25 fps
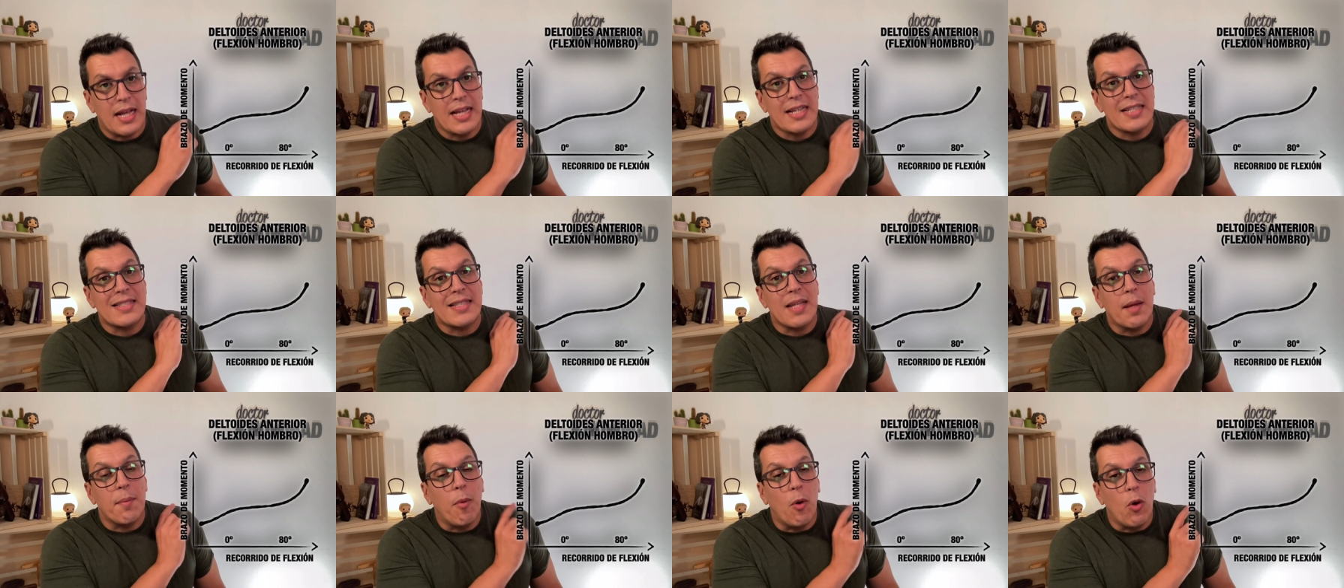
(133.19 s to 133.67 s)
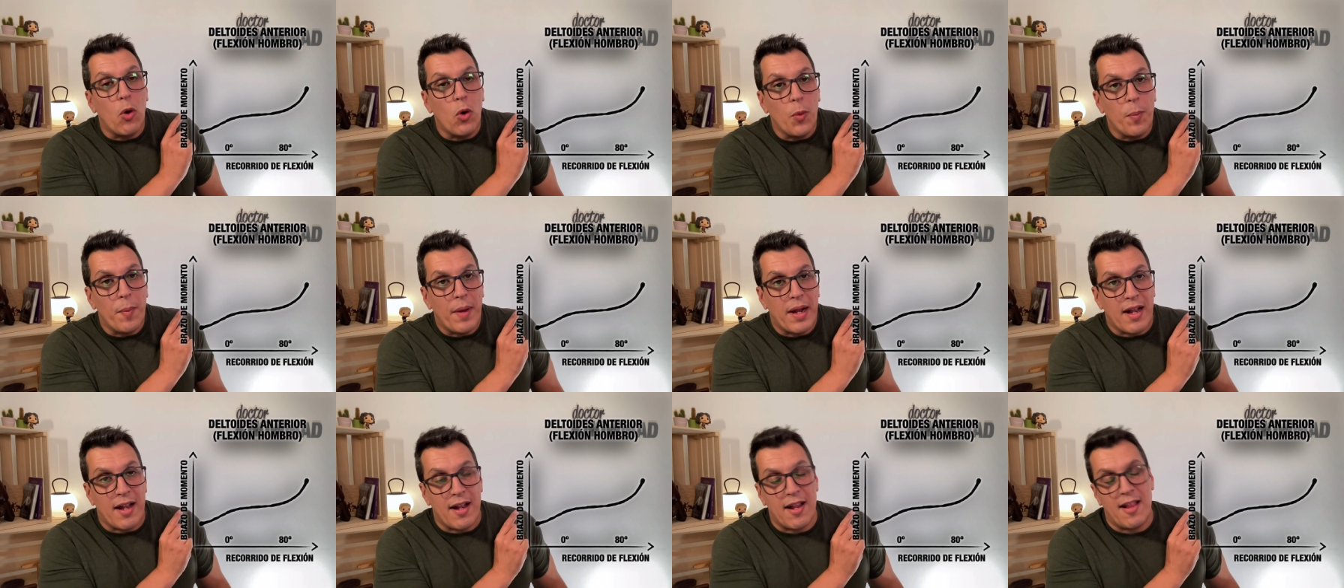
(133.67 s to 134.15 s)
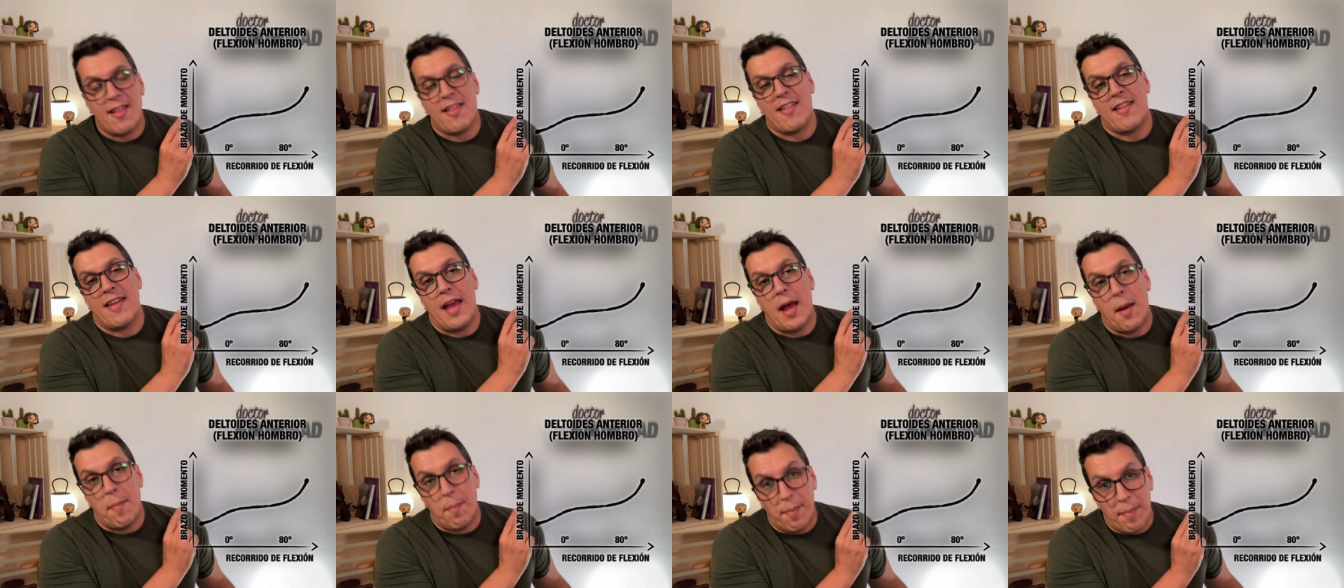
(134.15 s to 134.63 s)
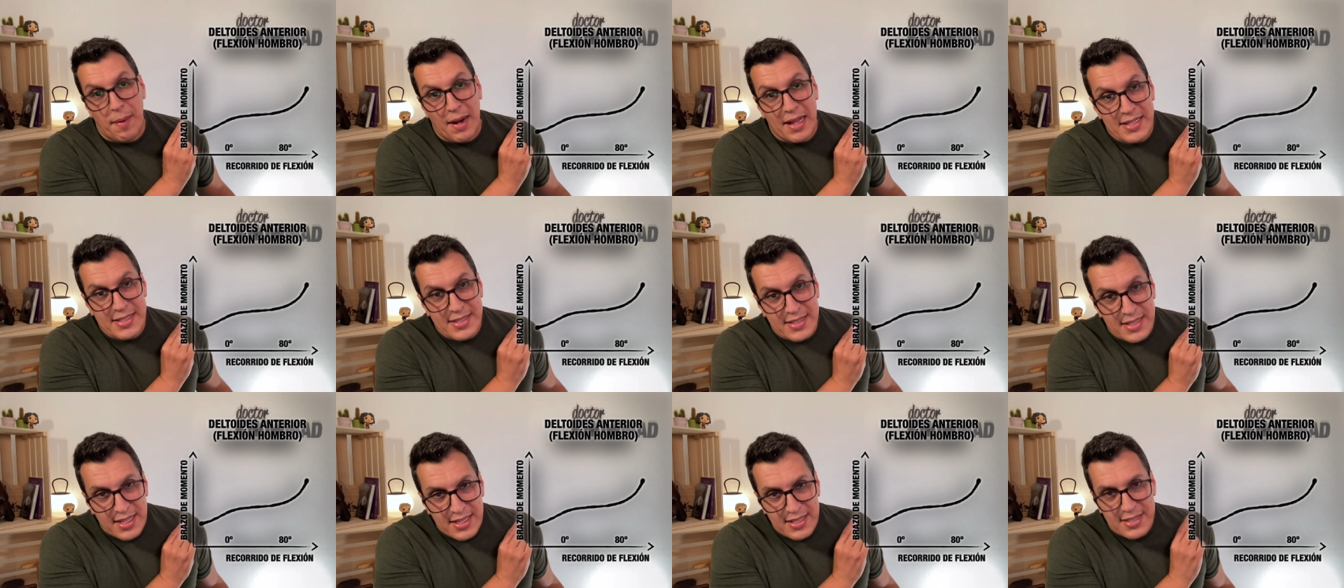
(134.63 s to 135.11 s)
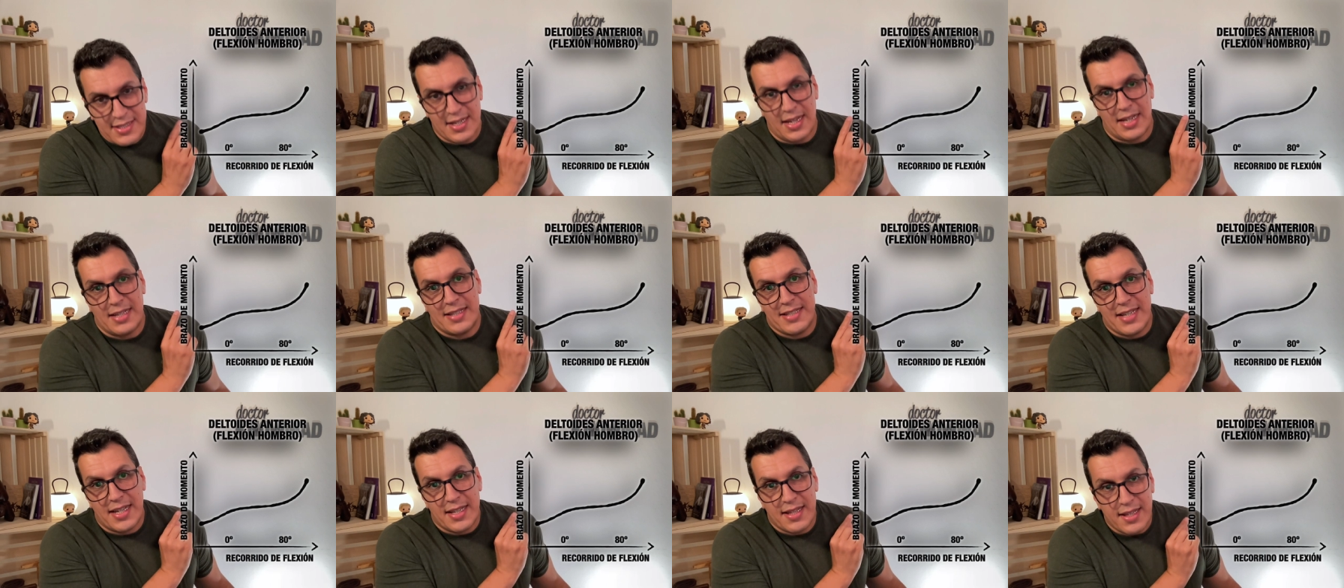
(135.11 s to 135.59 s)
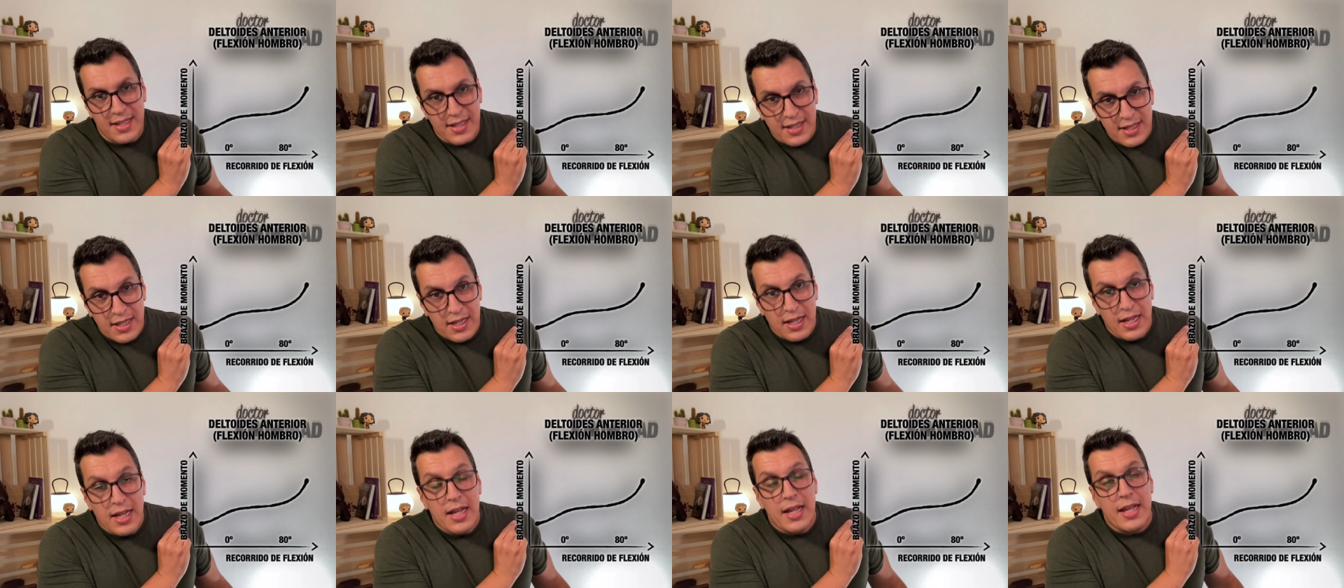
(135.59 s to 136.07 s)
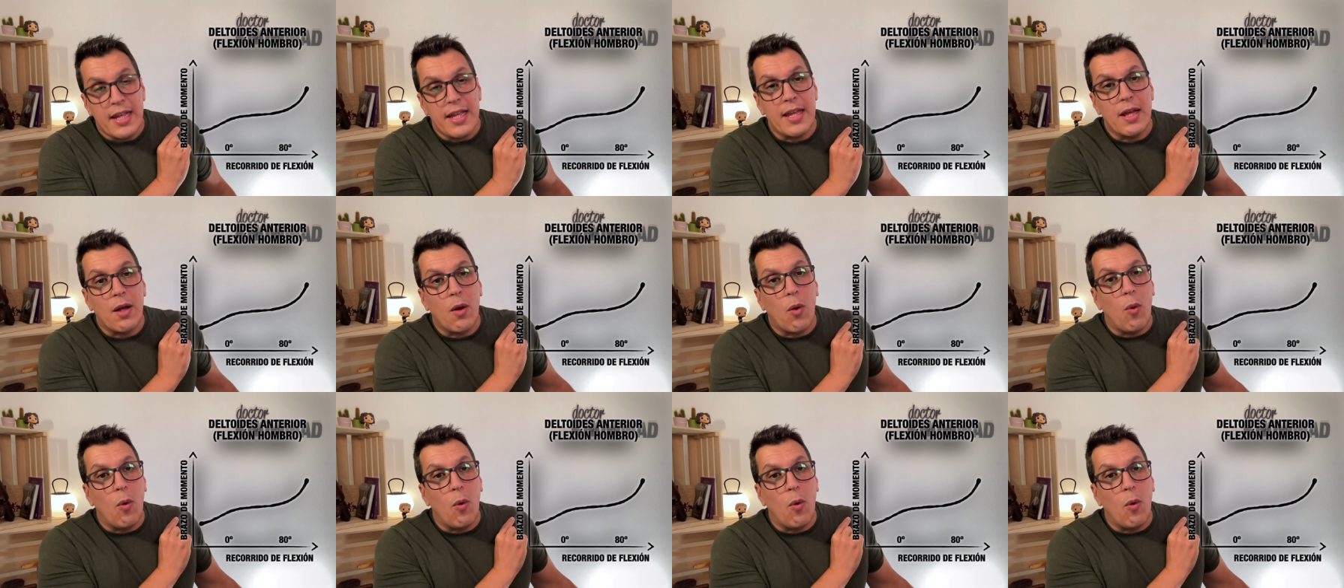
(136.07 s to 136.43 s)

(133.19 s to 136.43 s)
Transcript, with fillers: este volumen se aplasta, se achata y